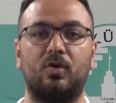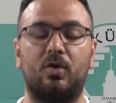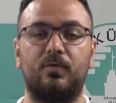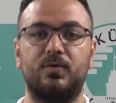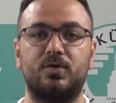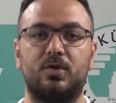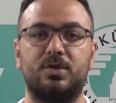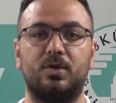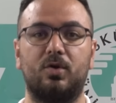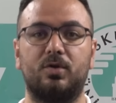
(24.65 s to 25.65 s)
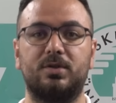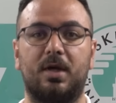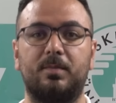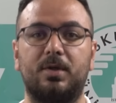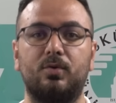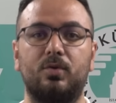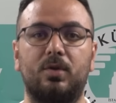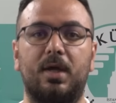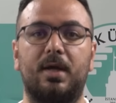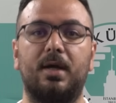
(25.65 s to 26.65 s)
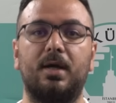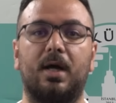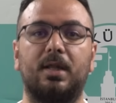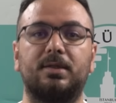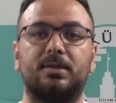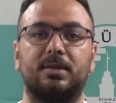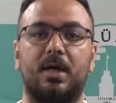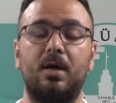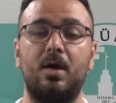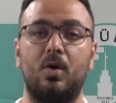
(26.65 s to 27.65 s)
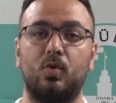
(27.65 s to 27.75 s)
nörofizyolojik yöntemleri uygulayarak alanında